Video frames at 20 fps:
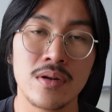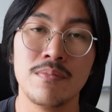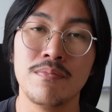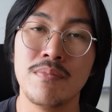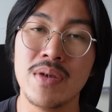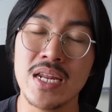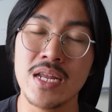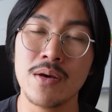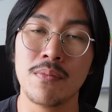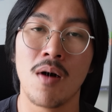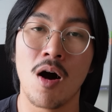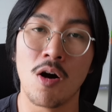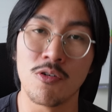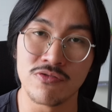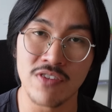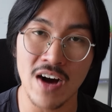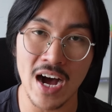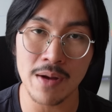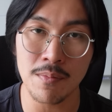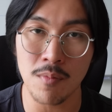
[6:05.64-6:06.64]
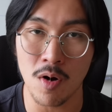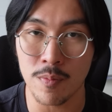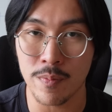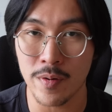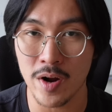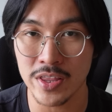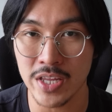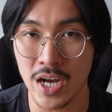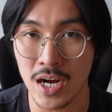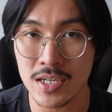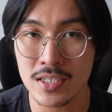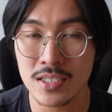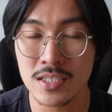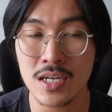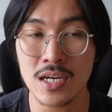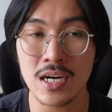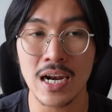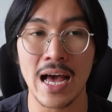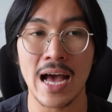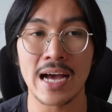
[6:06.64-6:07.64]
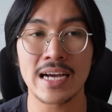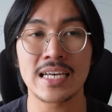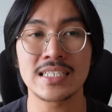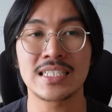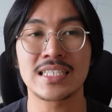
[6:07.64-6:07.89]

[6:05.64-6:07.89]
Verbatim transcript: Minimal Viable Product, tức là cái